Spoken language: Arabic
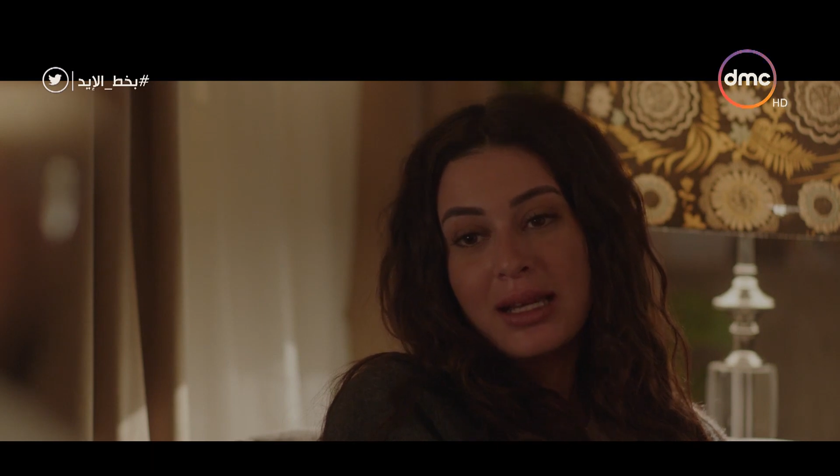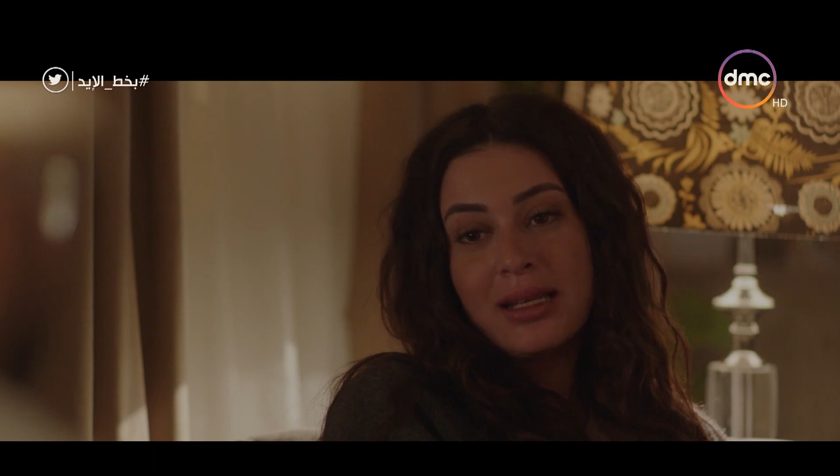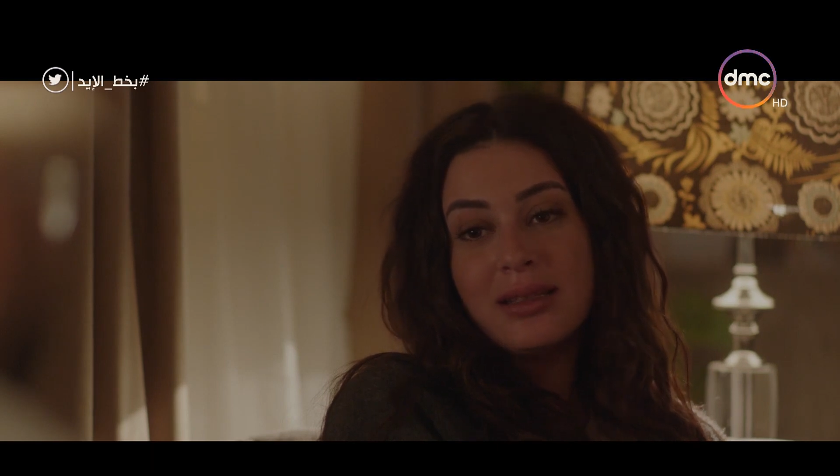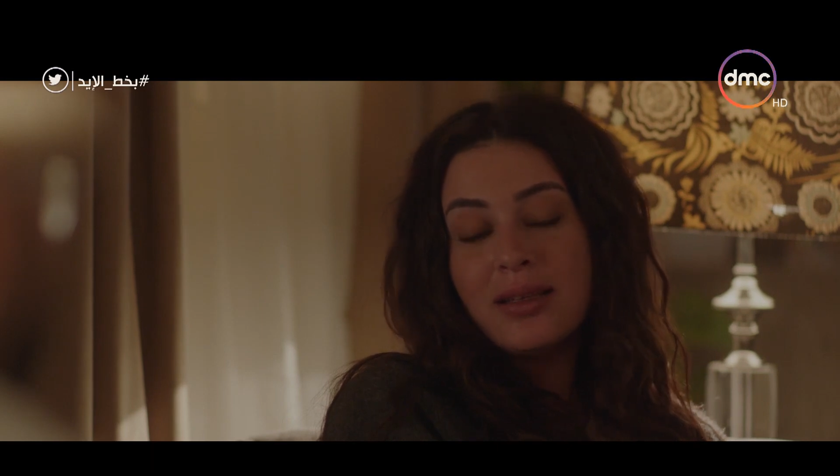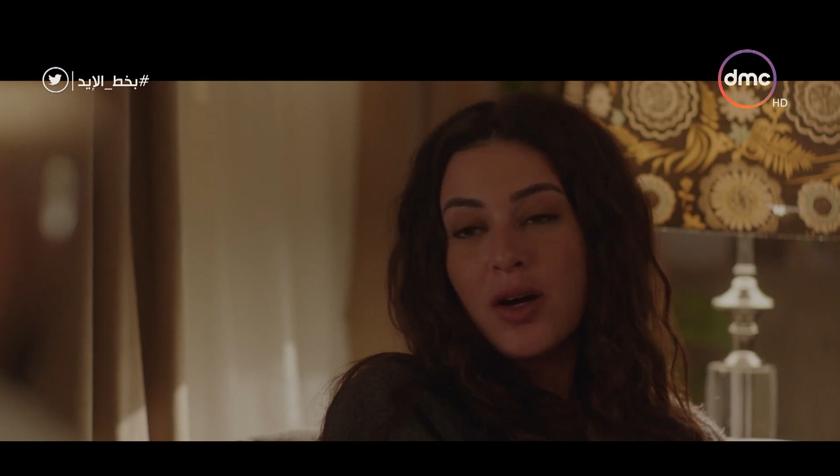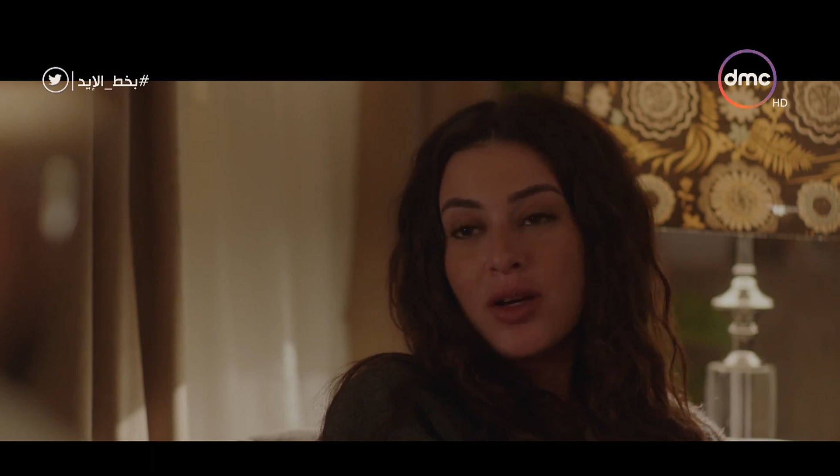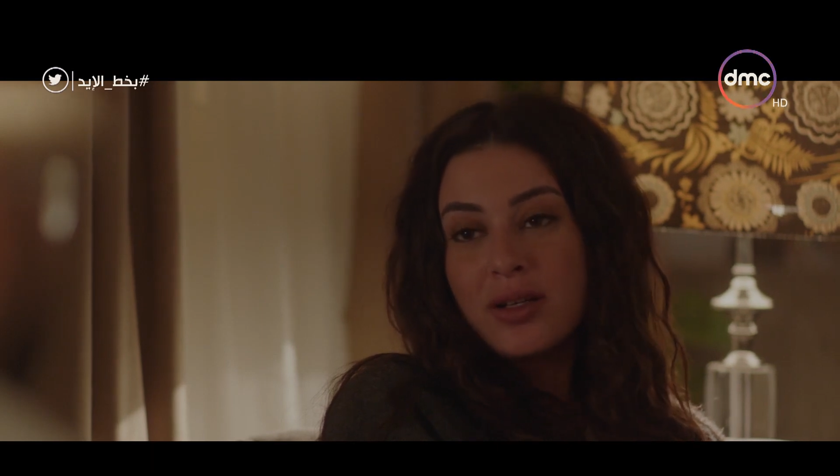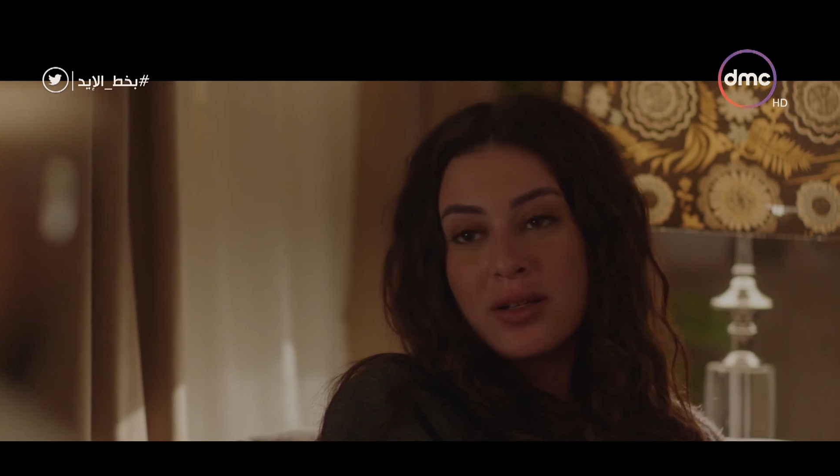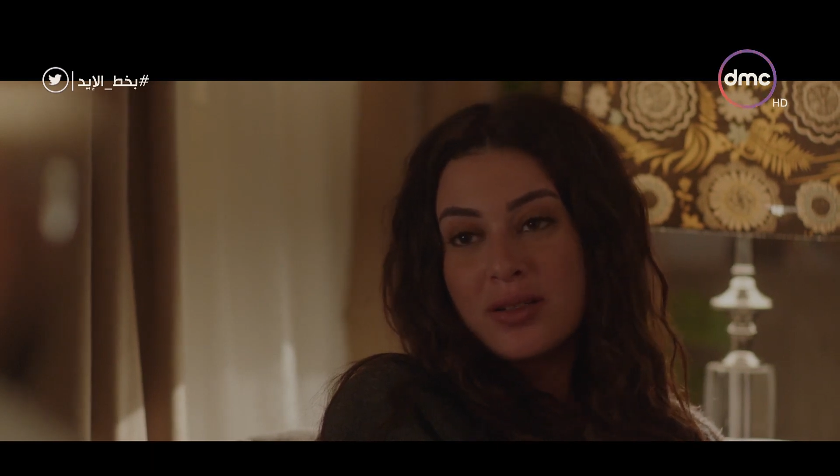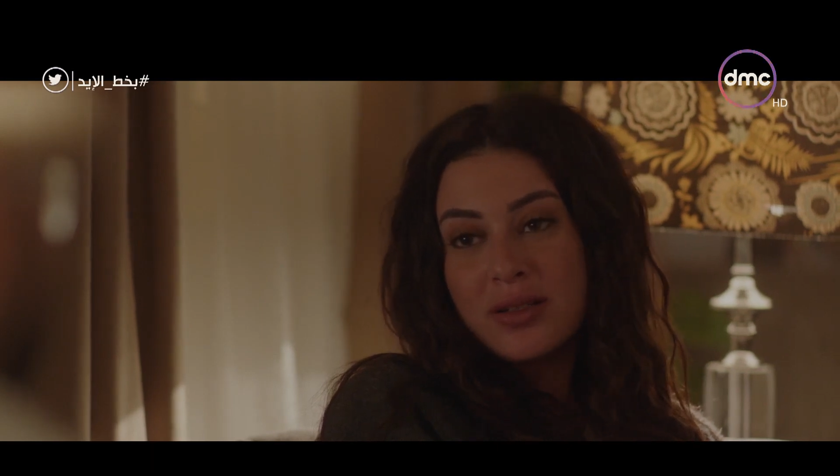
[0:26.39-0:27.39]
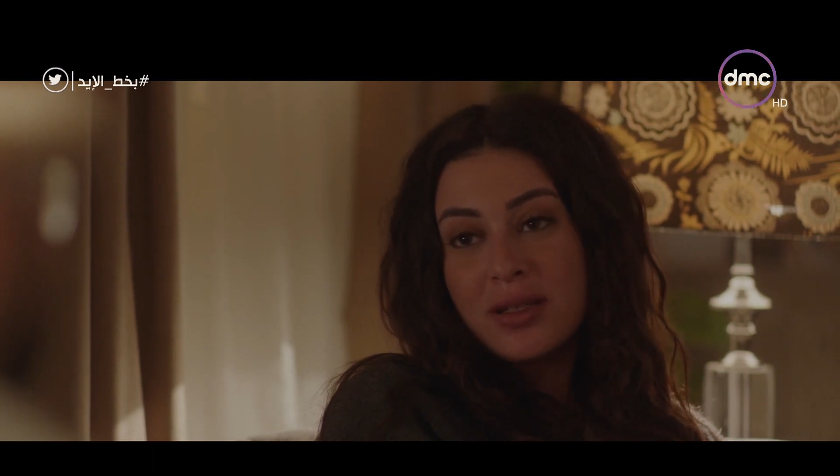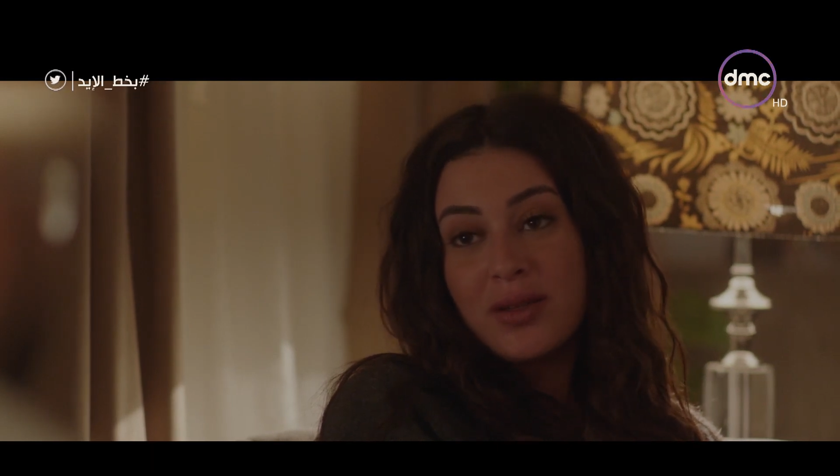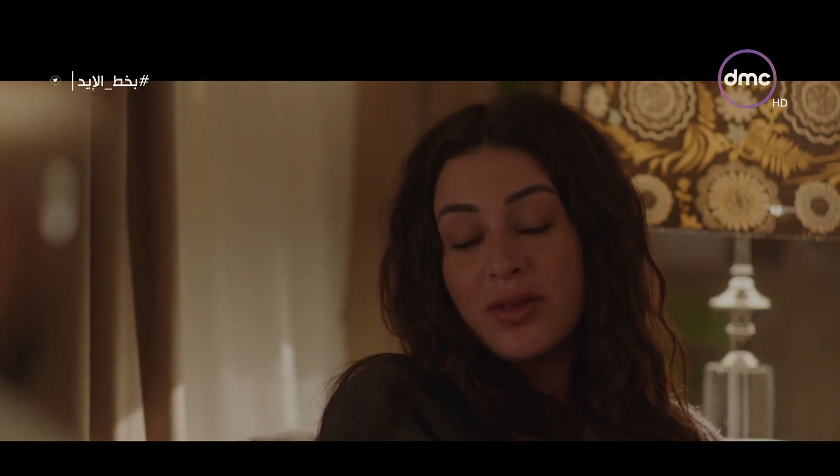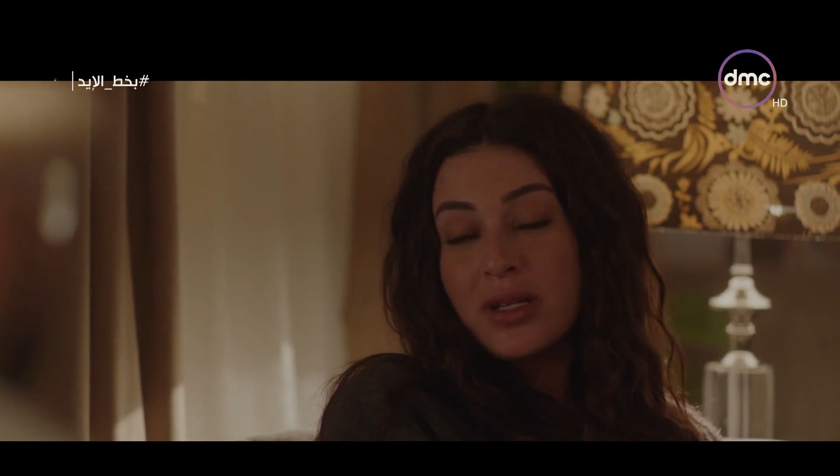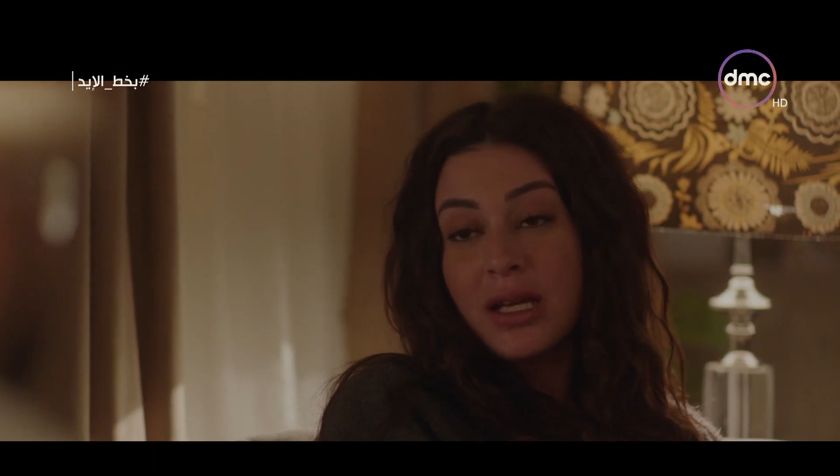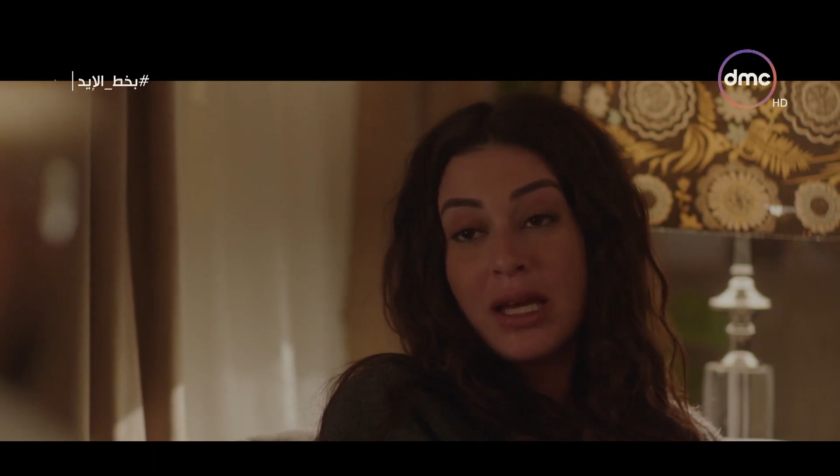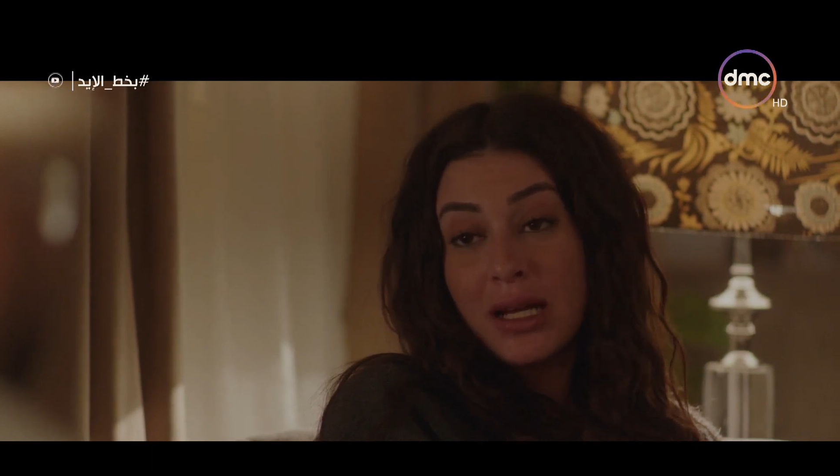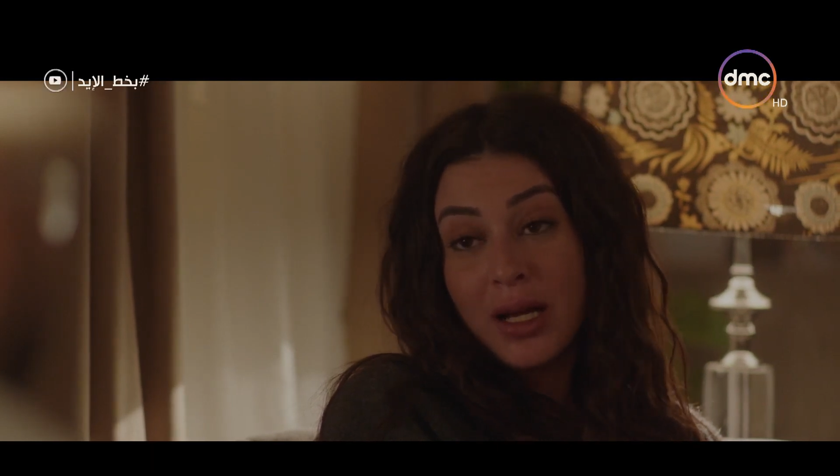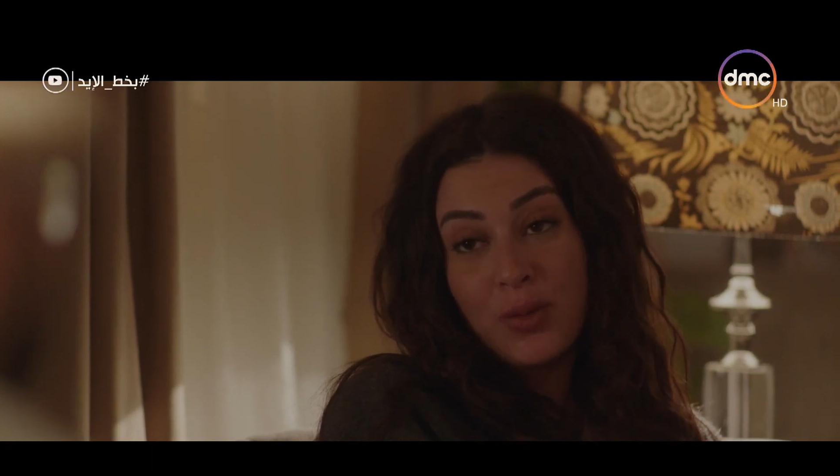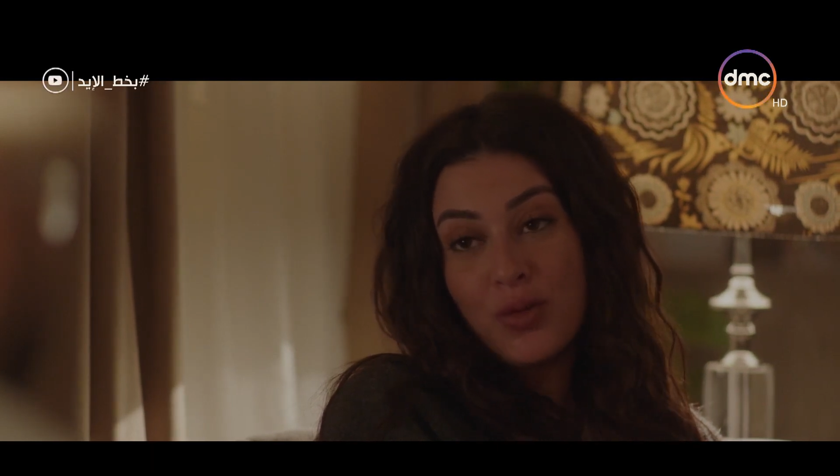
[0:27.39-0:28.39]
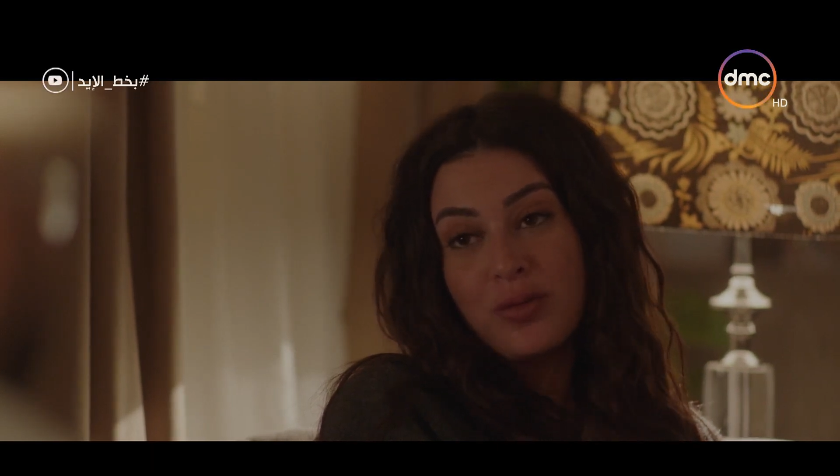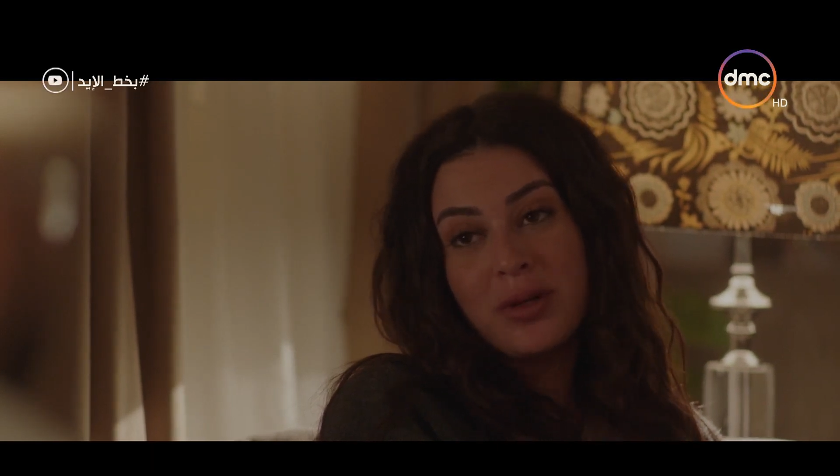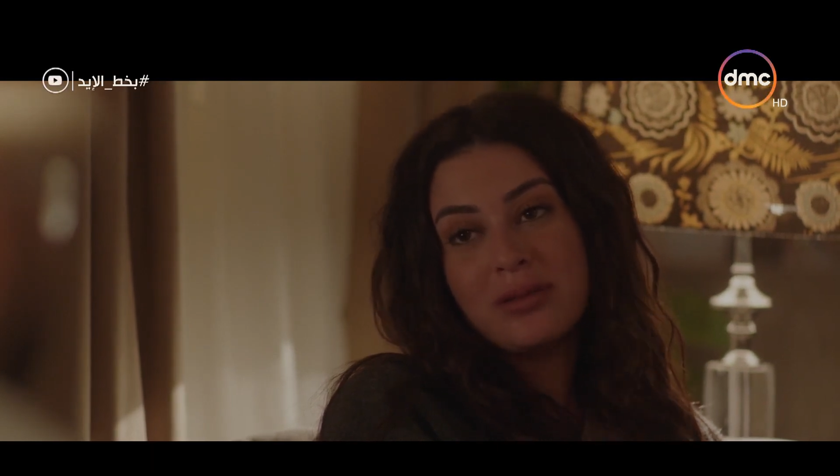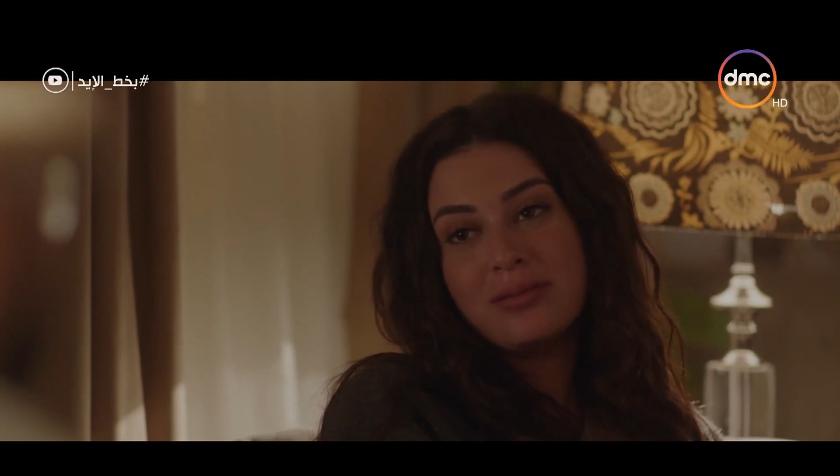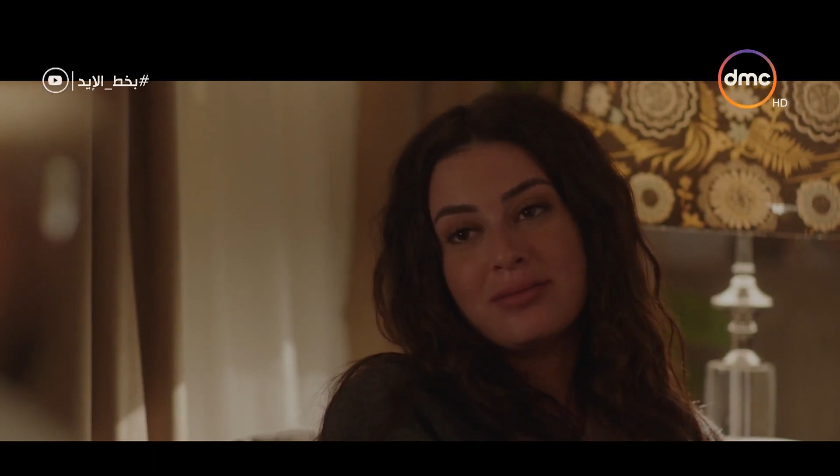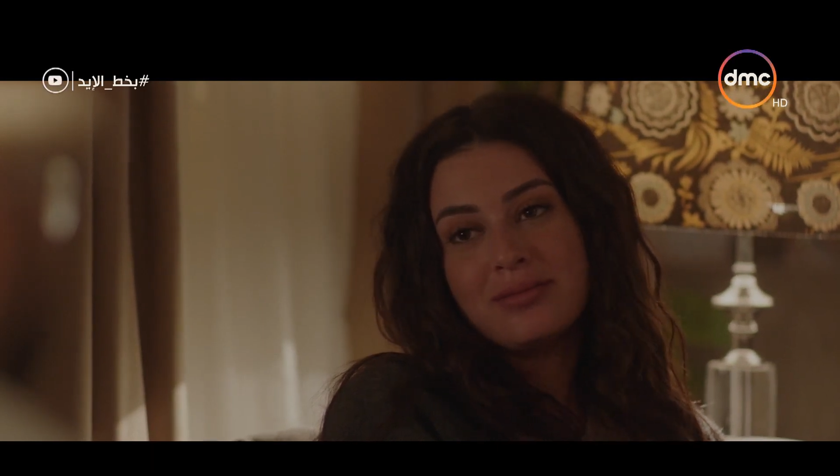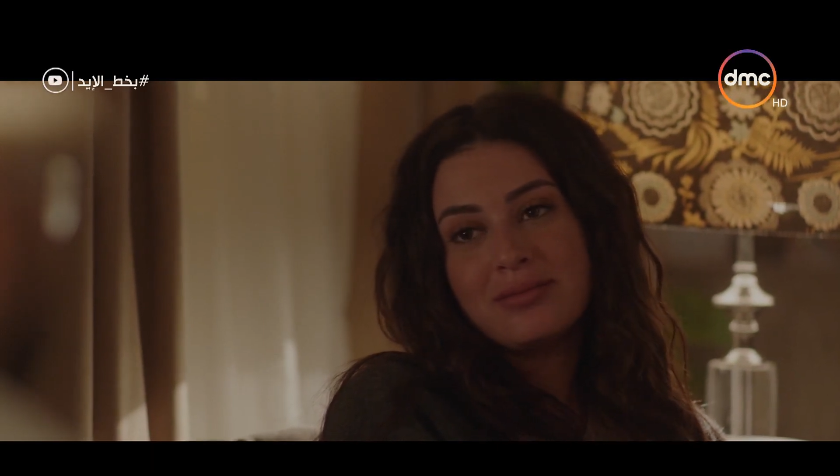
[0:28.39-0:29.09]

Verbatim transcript: خليتني اغير نظرتي في الرجالة عموما